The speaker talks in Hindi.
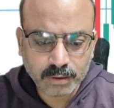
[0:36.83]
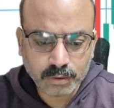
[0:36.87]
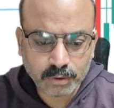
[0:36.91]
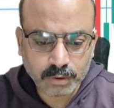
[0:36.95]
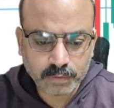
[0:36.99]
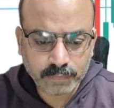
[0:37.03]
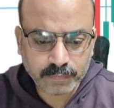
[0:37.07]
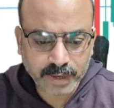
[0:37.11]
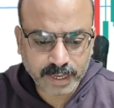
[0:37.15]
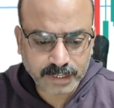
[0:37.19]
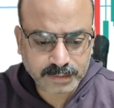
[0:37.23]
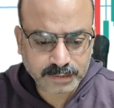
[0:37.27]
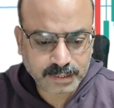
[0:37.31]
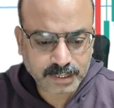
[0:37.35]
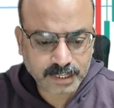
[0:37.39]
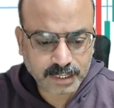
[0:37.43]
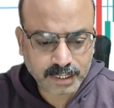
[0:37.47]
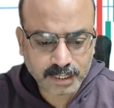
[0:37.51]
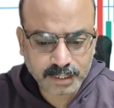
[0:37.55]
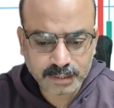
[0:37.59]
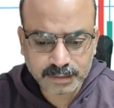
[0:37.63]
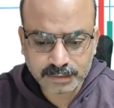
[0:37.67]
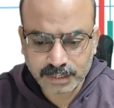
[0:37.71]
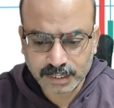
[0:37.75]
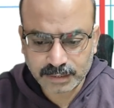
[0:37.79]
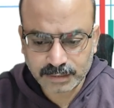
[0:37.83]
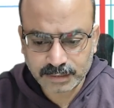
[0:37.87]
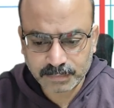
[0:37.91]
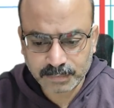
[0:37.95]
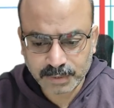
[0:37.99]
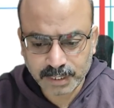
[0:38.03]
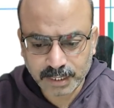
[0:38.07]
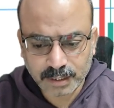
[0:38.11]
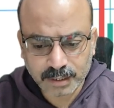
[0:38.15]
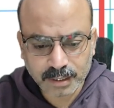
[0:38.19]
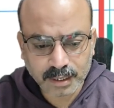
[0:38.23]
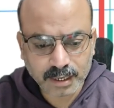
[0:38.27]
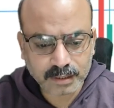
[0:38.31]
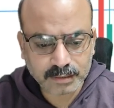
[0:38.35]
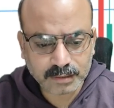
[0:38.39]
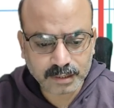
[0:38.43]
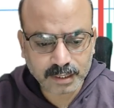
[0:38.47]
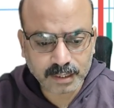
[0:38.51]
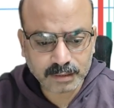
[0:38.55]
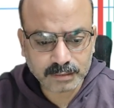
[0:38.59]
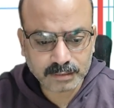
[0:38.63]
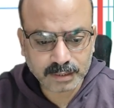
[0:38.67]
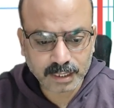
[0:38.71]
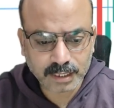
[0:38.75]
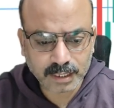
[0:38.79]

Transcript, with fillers: और वैसे ही जैसे मैंने कहा था